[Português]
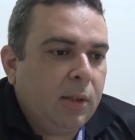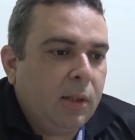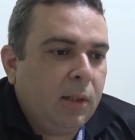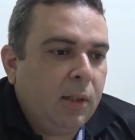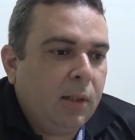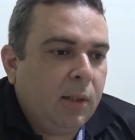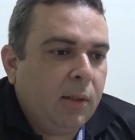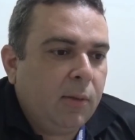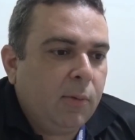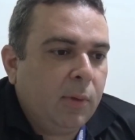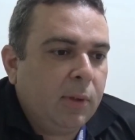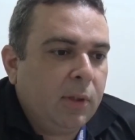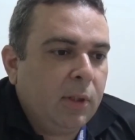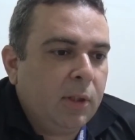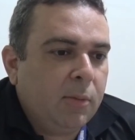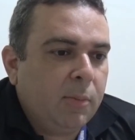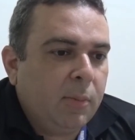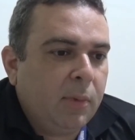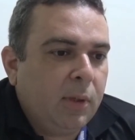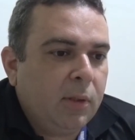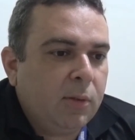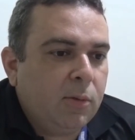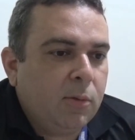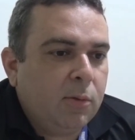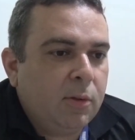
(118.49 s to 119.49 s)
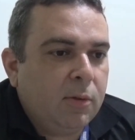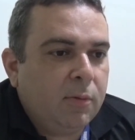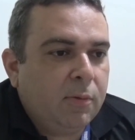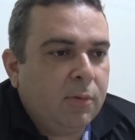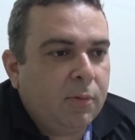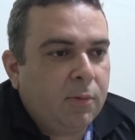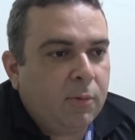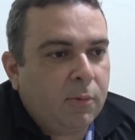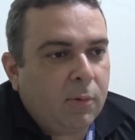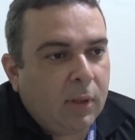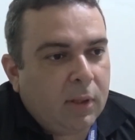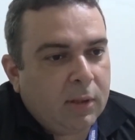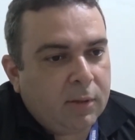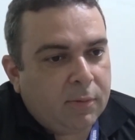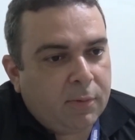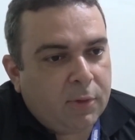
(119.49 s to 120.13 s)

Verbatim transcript: têm um atendimento de quase